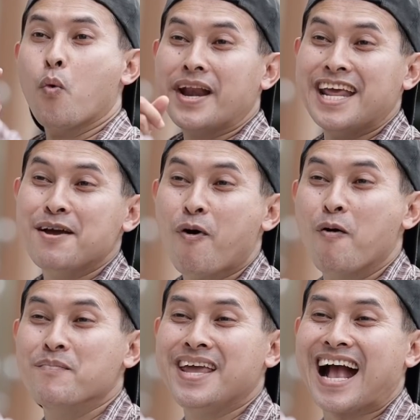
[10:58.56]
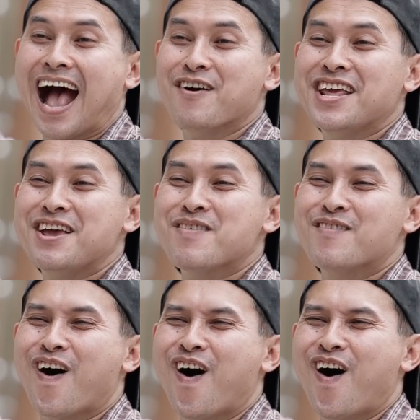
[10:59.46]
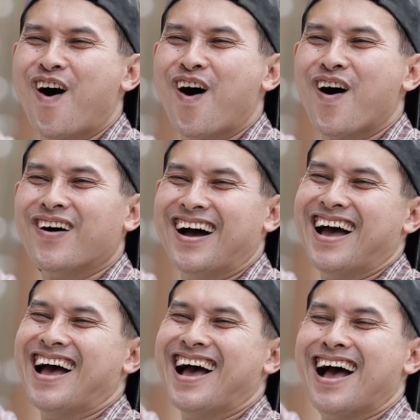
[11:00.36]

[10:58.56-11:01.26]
วันนี้ผมมีข่าวดีมาบอกอ่า